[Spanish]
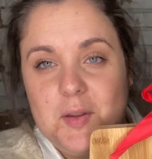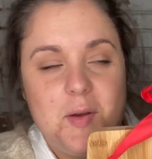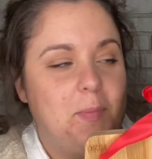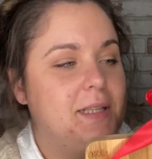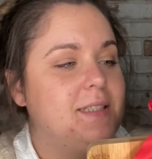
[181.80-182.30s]

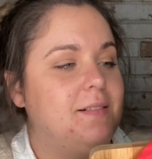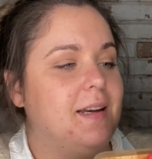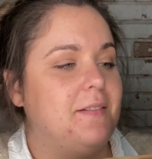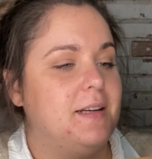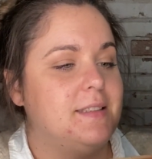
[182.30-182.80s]
yo
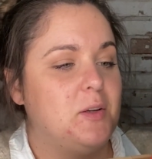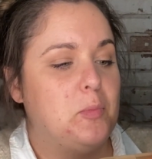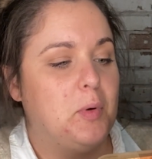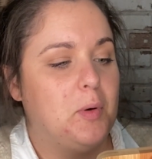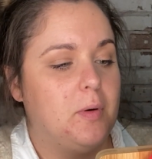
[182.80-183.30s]
pensaba que iba a ser
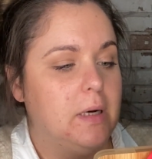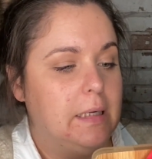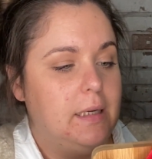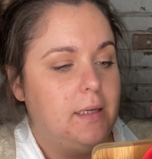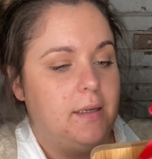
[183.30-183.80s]
un poco,
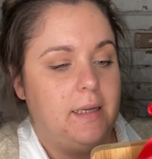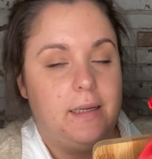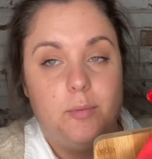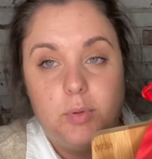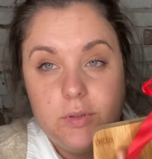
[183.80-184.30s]

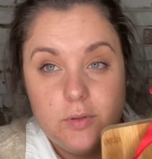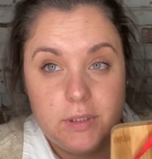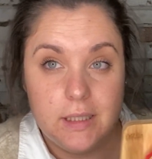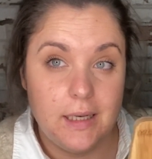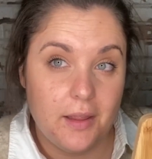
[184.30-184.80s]
eh, pues no
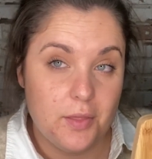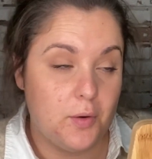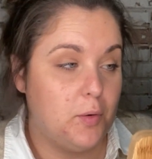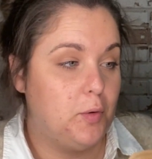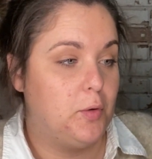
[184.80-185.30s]
sé,
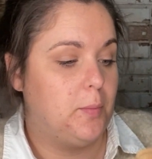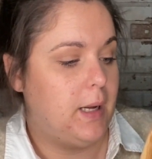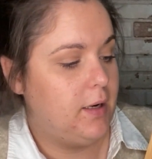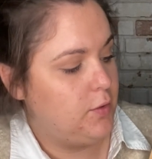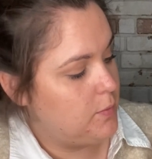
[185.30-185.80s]
lazo
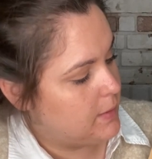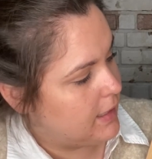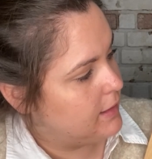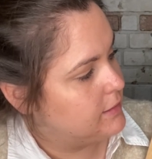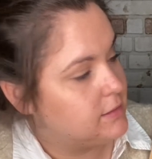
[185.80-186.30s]
normal, ¿no?
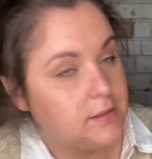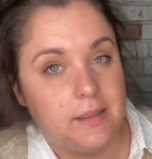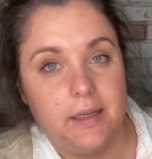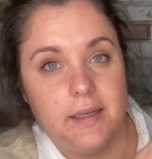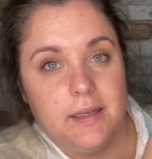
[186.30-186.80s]
Más
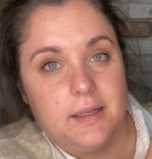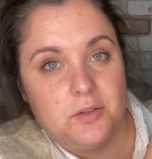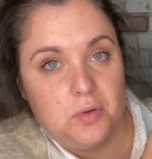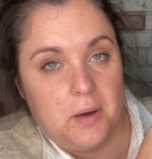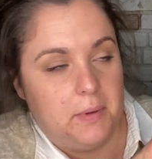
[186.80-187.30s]
eh,
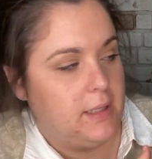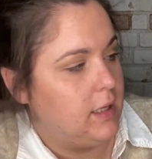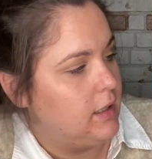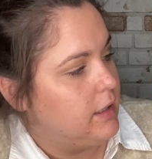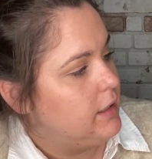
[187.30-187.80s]
suave y
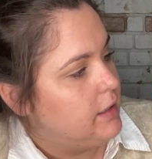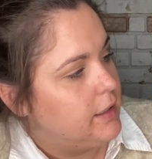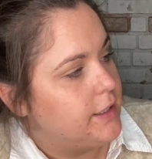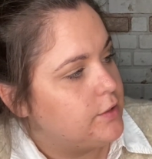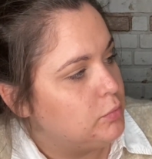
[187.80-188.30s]
tal,
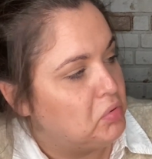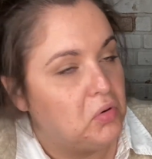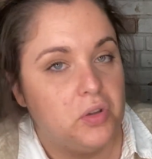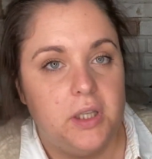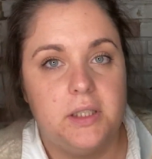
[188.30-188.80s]
es un
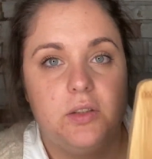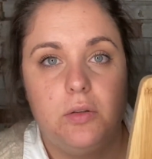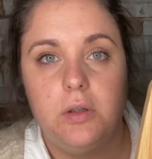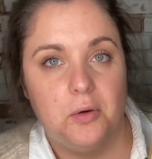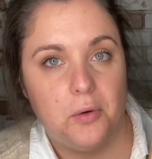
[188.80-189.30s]
poco
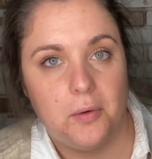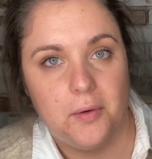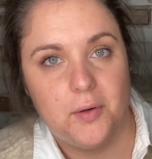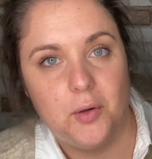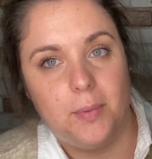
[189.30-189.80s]
tieso,
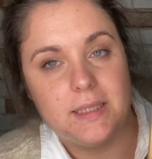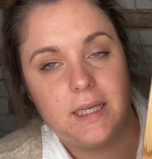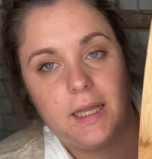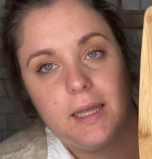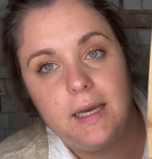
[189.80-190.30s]
no, no pasa
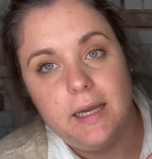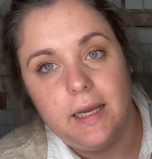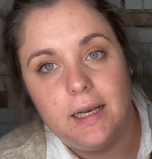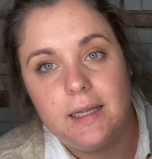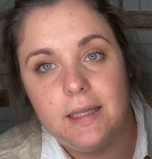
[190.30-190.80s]
nada.
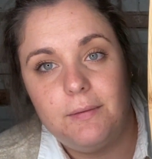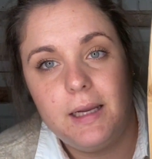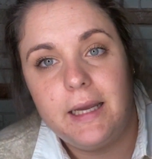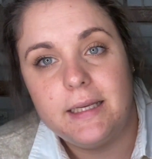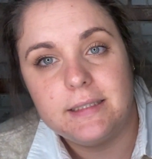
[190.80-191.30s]
La
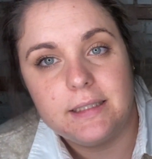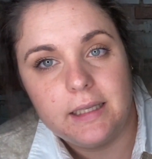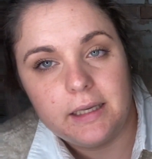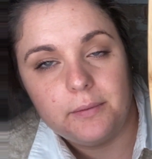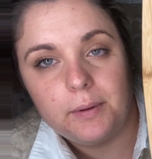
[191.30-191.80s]
tabla es
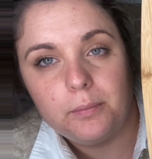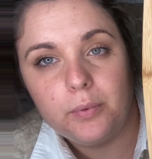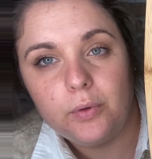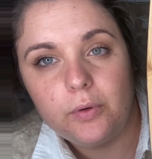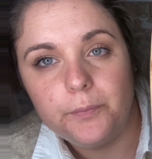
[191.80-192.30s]
de
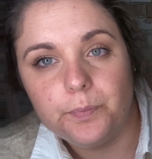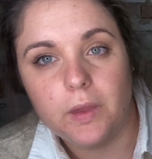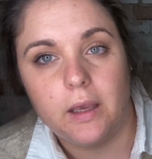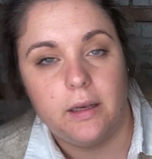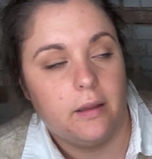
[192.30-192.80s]
bambú
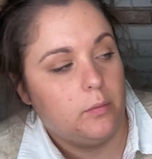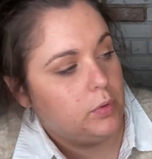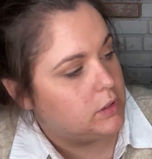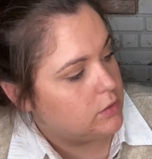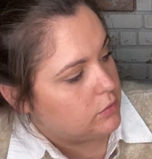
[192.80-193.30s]
y nada,
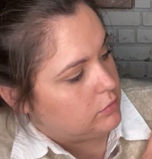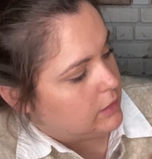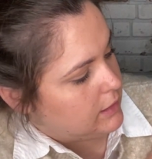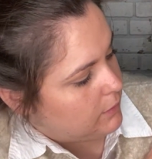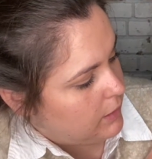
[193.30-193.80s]
pues eso,
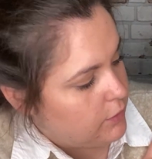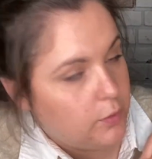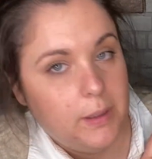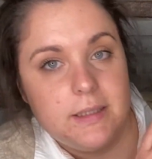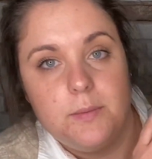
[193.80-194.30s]
una tabla
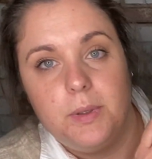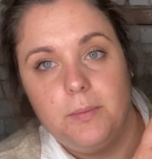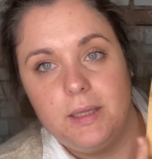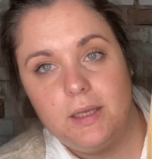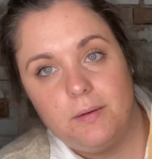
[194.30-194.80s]
normal
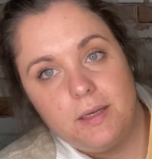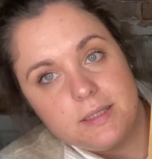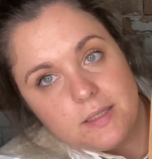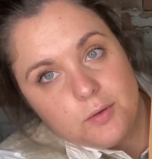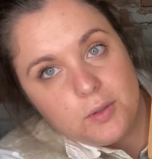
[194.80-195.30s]
simplemente que viene
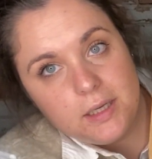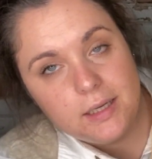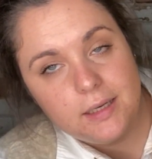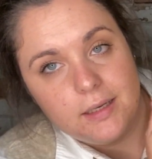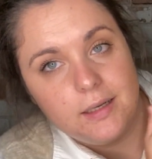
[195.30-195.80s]
así con
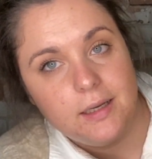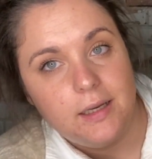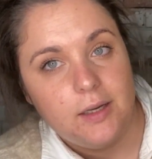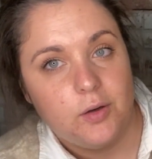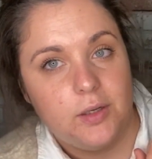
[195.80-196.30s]
el,
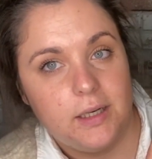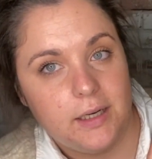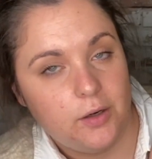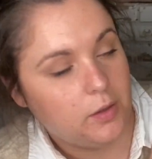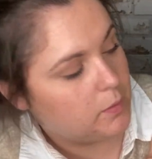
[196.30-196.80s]
con el
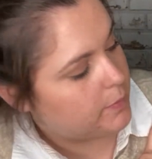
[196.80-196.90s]
reno que me